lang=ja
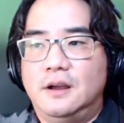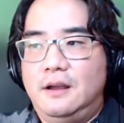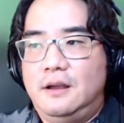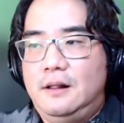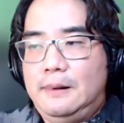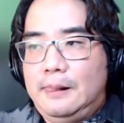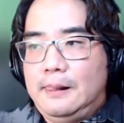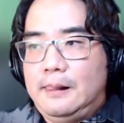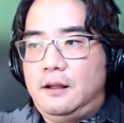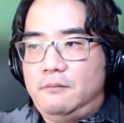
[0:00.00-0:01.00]
を持っ
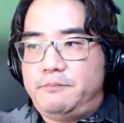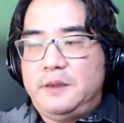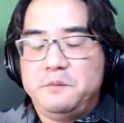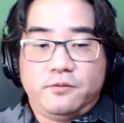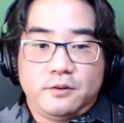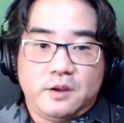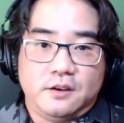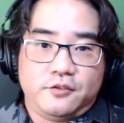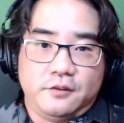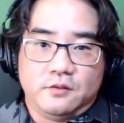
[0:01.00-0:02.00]
て、
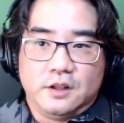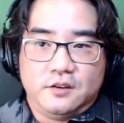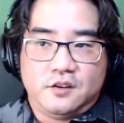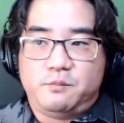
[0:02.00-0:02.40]
えー、